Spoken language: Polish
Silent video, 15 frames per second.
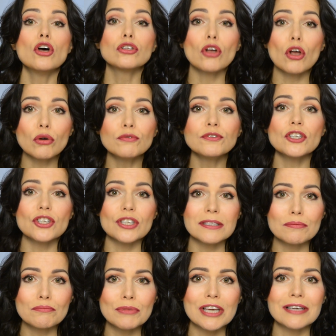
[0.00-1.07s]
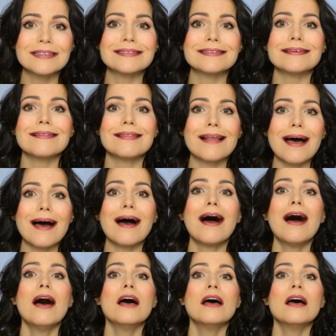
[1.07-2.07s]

To również jest miejsce na